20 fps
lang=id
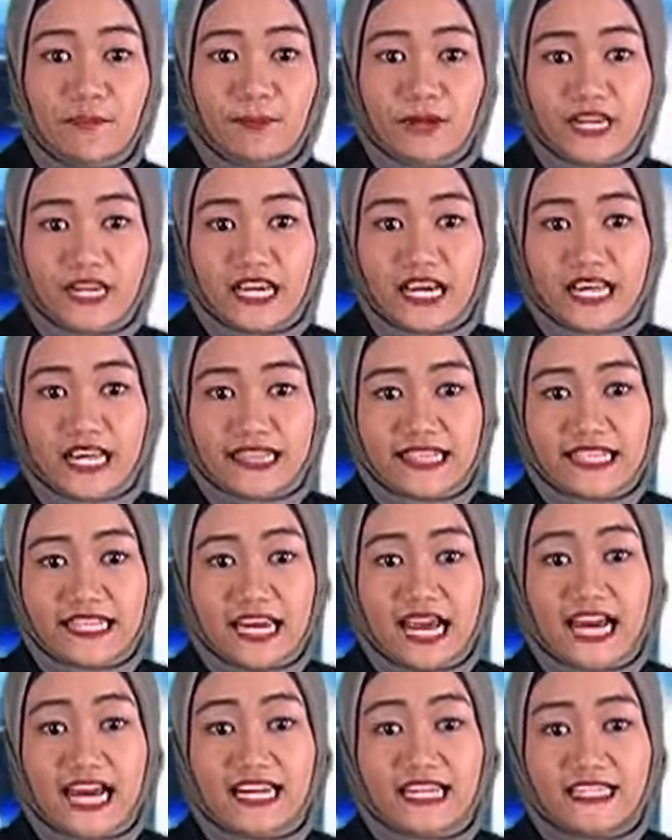
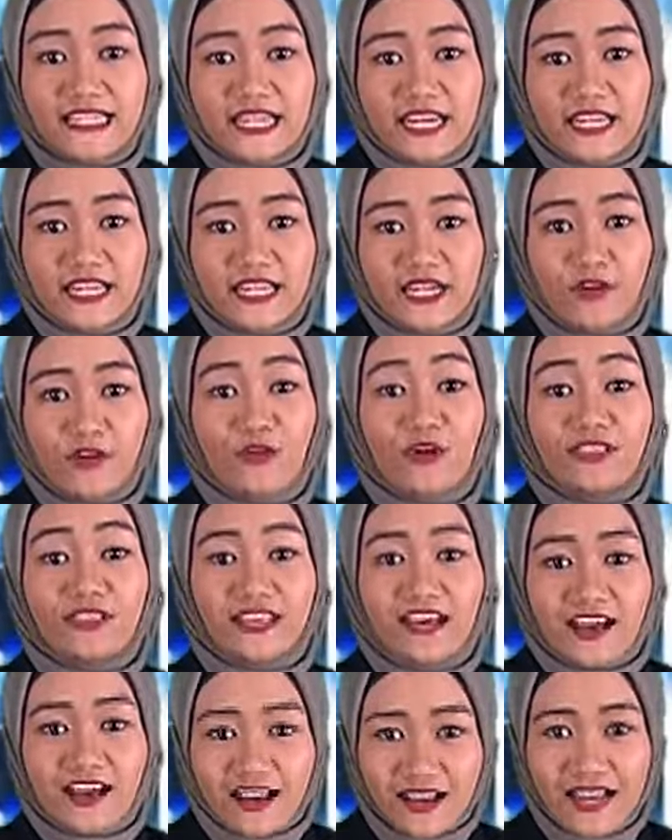memperingati hari jadi
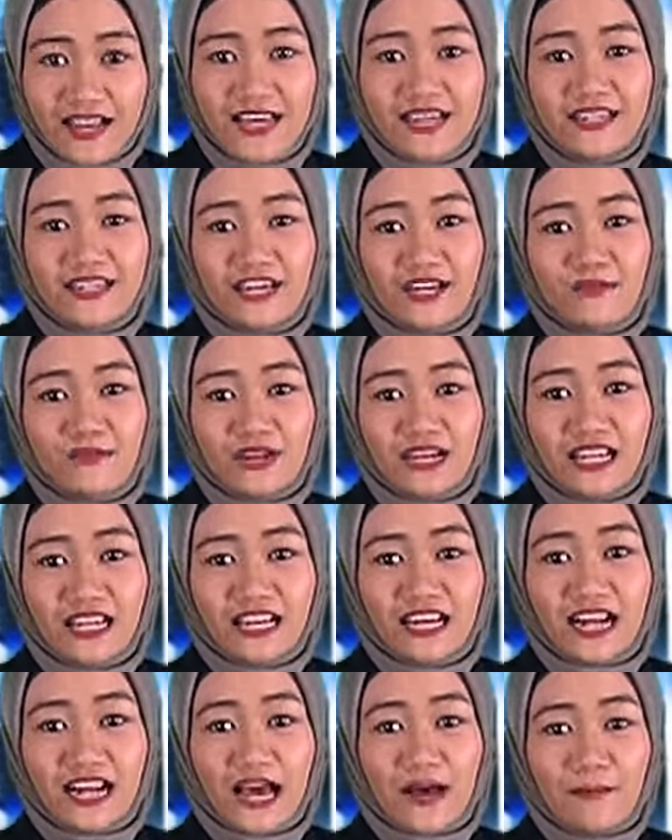kota dengan
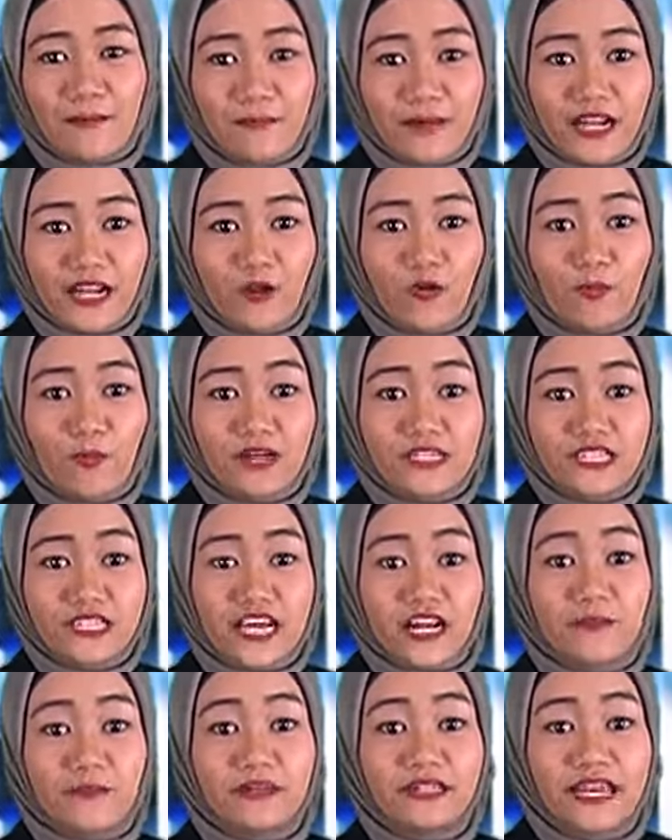menggelar apel
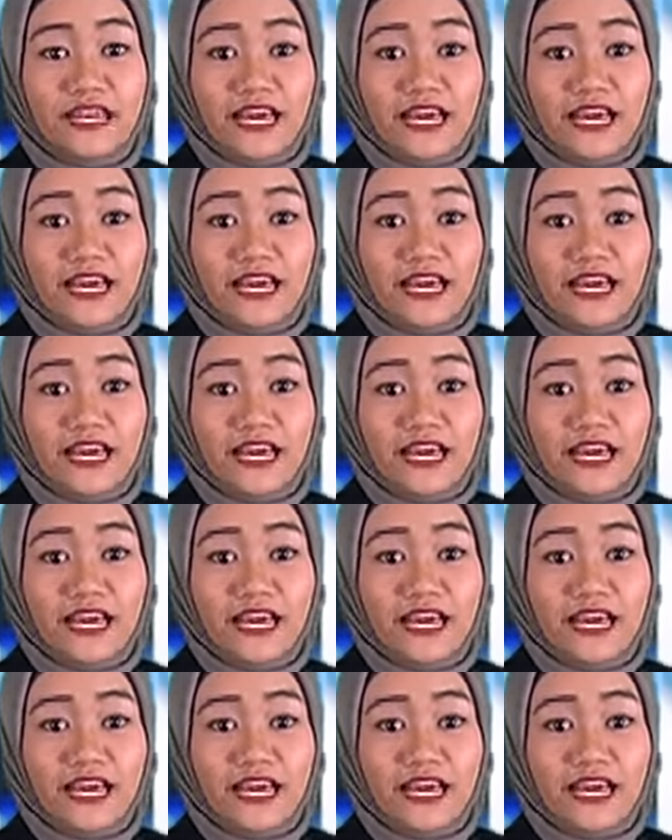upacara